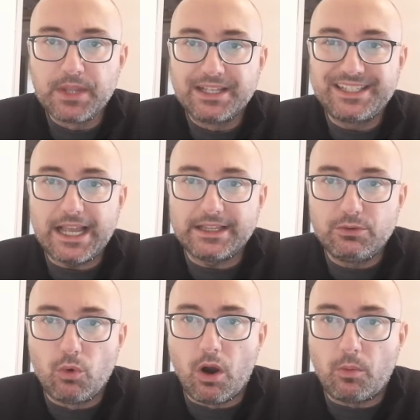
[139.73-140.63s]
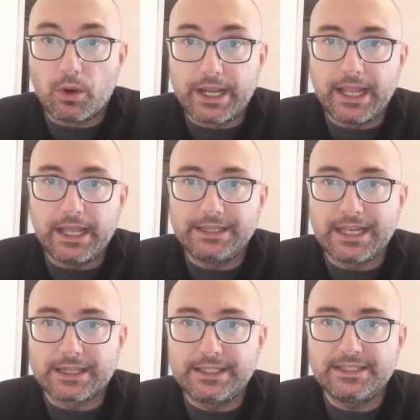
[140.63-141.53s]
sia di uomo che di
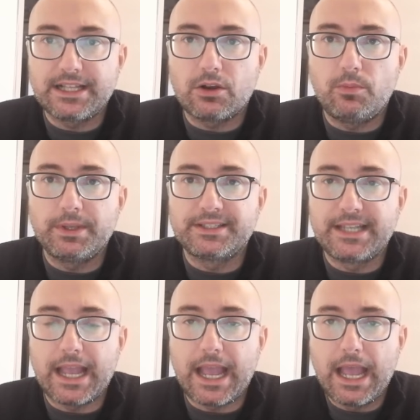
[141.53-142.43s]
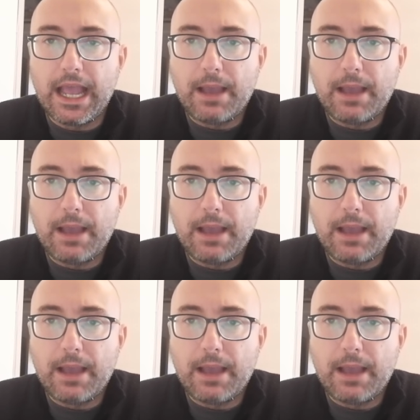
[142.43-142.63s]
artista, come si è